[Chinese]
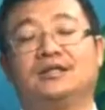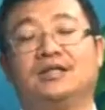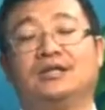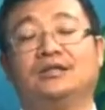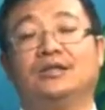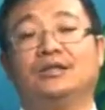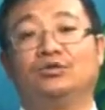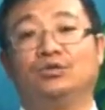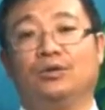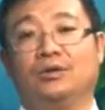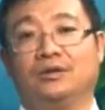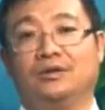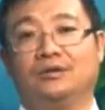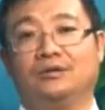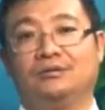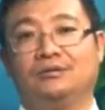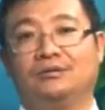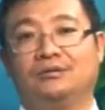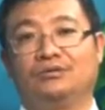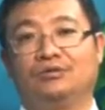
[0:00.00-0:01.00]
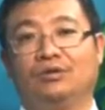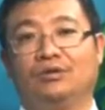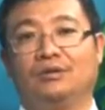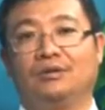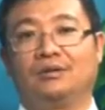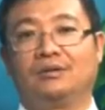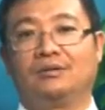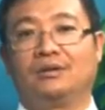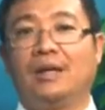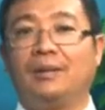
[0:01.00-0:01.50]
在市场上所
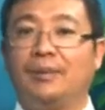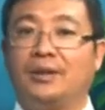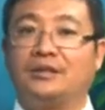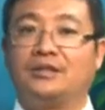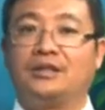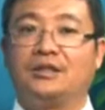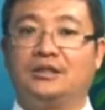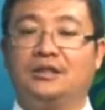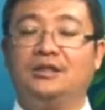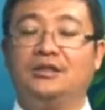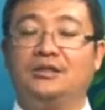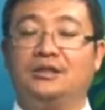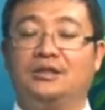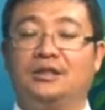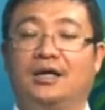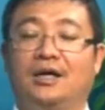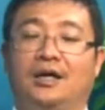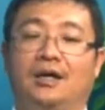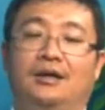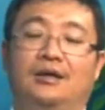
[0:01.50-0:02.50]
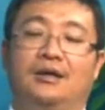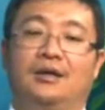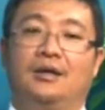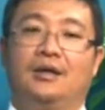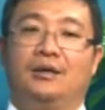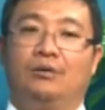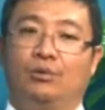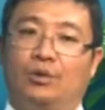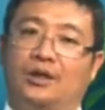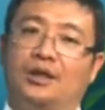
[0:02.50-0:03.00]
所代表这个信息哈，
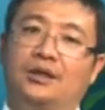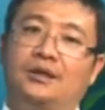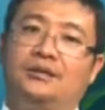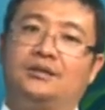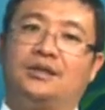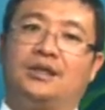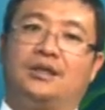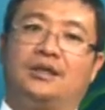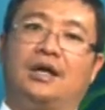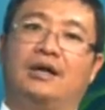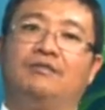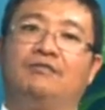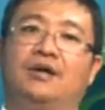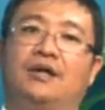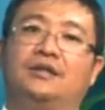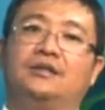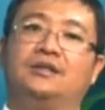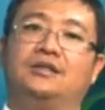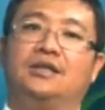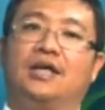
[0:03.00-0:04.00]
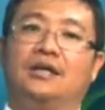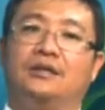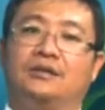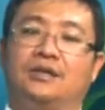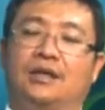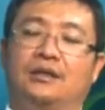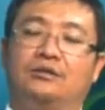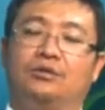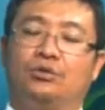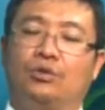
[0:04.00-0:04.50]
我个人这个看法呢是这样
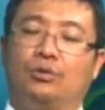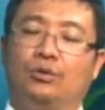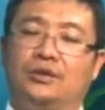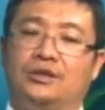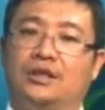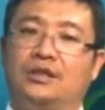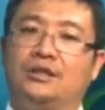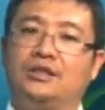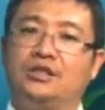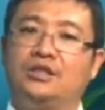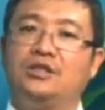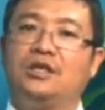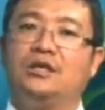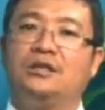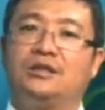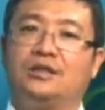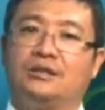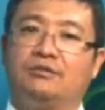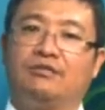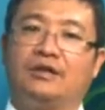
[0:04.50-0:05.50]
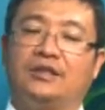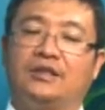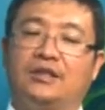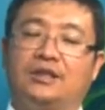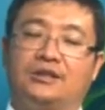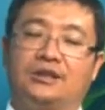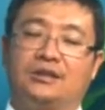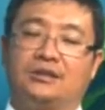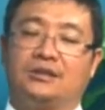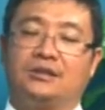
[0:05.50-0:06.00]
子哈，就是说我觉得今年这个房地
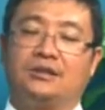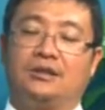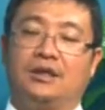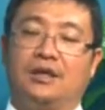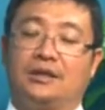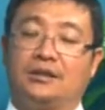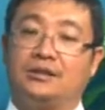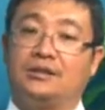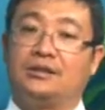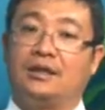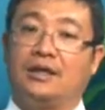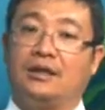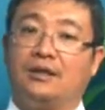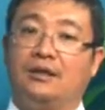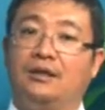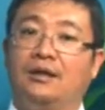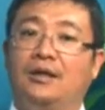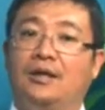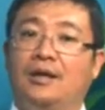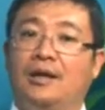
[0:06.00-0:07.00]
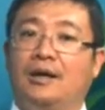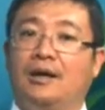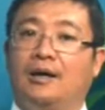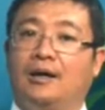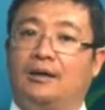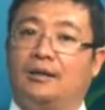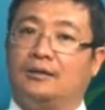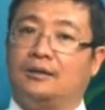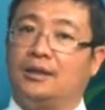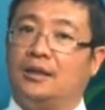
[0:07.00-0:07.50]
产这个市呃市场呢，
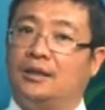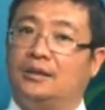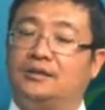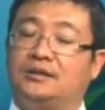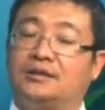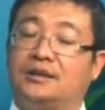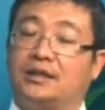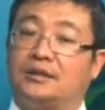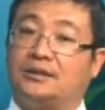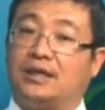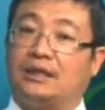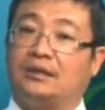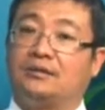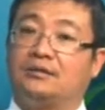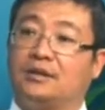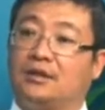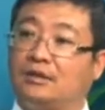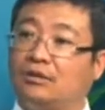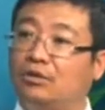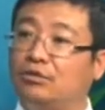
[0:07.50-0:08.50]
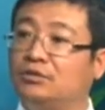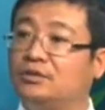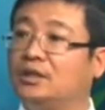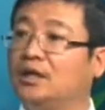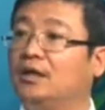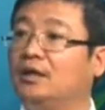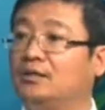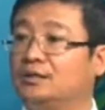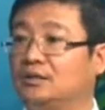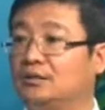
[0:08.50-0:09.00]
呃可能这个涨的这个空
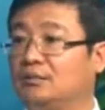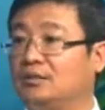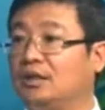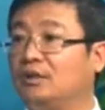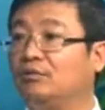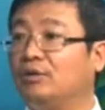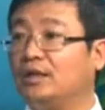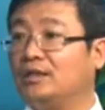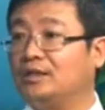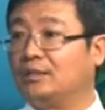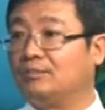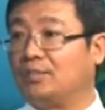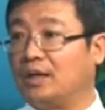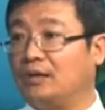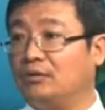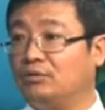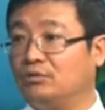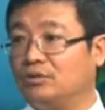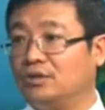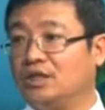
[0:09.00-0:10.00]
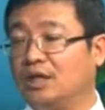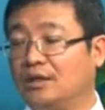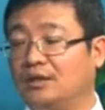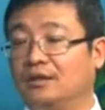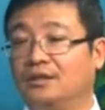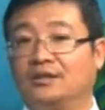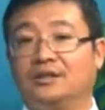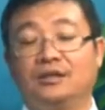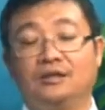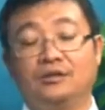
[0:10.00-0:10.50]
间哈是相对来讲比较有限
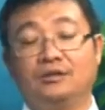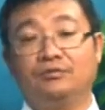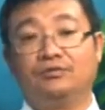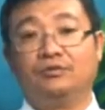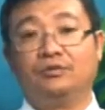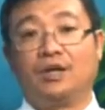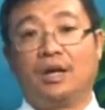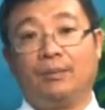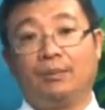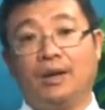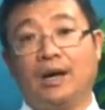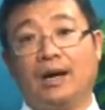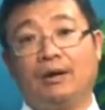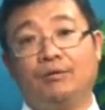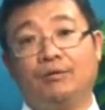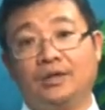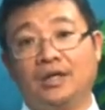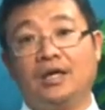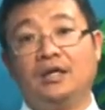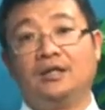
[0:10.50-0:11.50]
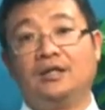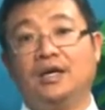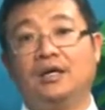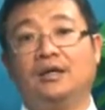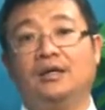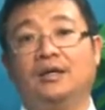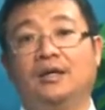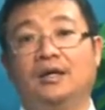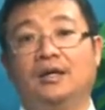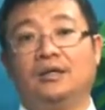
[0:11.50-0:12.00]
的，甚至乎搞不好还会跌一
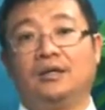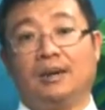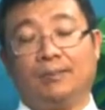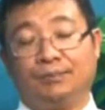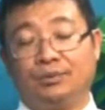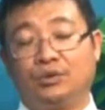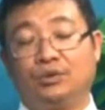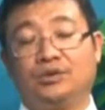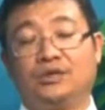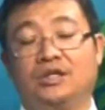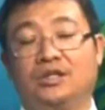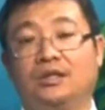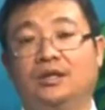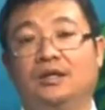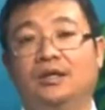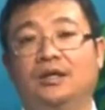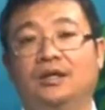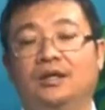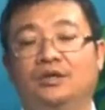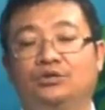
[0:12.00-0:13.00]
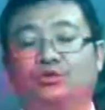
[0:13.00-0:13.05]
点，也不出奇。